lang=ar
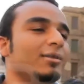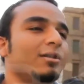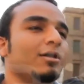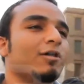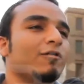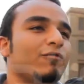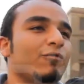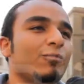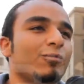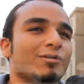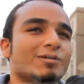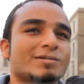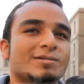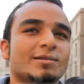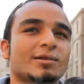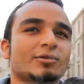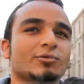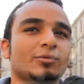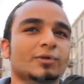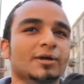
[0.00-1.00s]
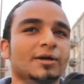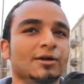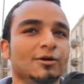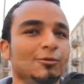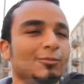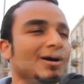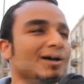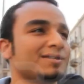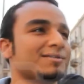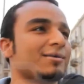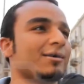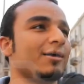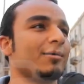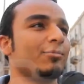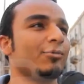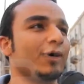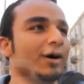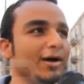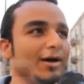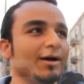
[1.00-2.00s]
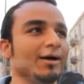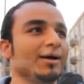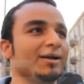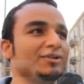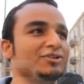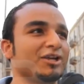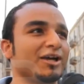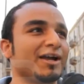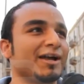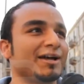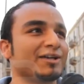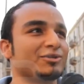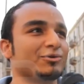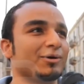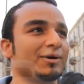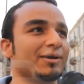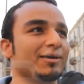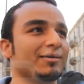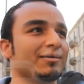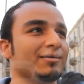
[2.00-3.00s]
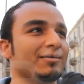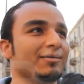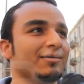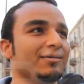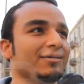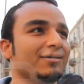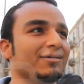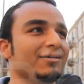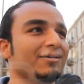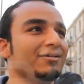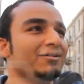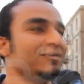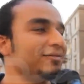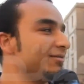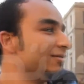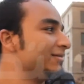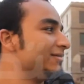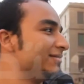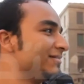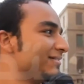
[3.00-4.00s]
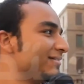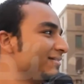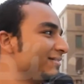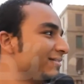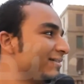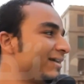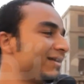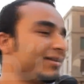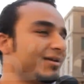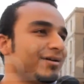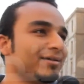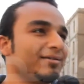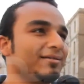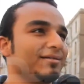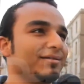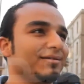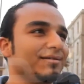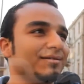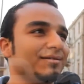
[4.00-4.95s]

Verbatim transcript: لو في مواصلات ومعاه اصحابه هيتشجع شويه كده يعني